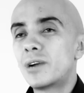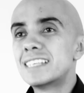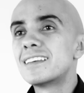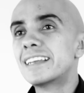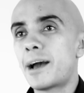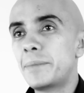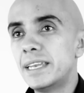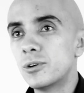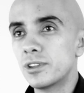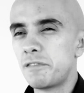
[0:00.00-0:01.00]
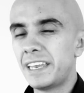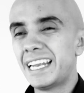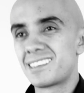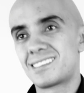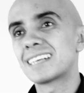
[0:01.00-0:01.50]
cuál es el camino o
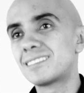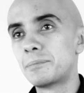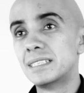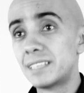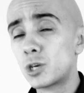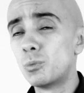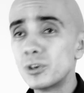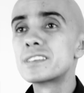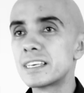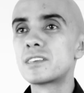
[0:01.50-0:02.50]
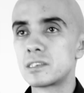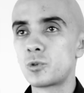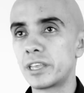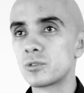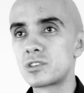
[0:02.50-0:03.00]
definir exactamente cómo es que ese
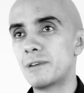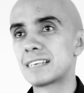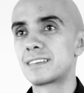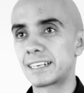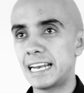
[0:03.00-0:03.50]
sueño se va a hacer